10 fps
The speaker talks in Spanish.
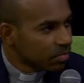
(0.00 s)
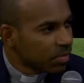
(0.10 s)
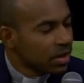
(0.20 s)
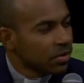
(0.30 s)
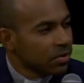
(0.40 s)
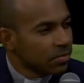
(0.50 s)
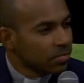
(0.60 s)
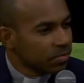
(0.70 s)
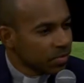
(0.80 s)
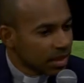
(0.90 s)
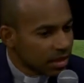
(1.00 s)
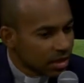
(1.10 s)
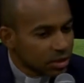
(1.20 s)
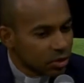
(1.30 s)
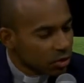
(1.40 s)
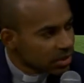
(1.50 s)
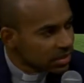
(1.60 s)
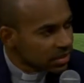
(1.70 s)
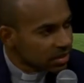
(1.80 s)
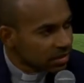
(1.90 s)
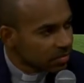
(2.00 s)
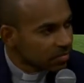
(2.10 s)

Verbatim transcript: pero esto no es así.